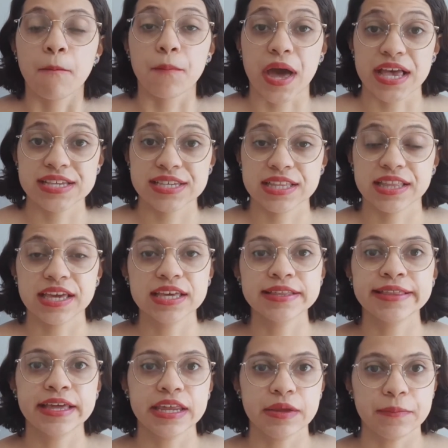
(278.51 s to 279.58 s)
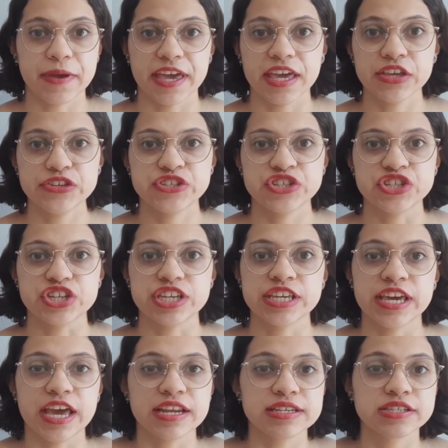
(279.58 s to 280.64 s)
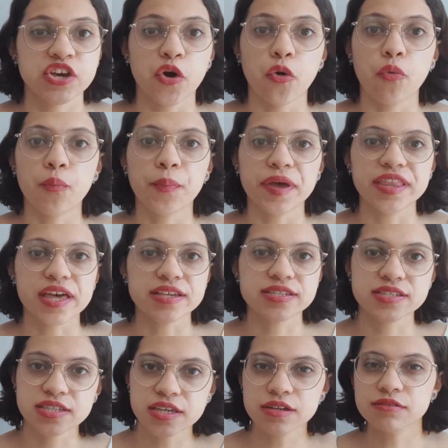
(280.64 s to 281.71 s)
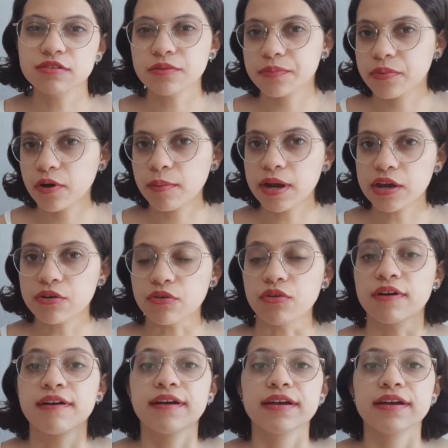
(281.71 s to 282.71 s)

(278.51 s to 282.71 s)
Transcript: Mas você tem que ter em mente que eles são um pedacinho do público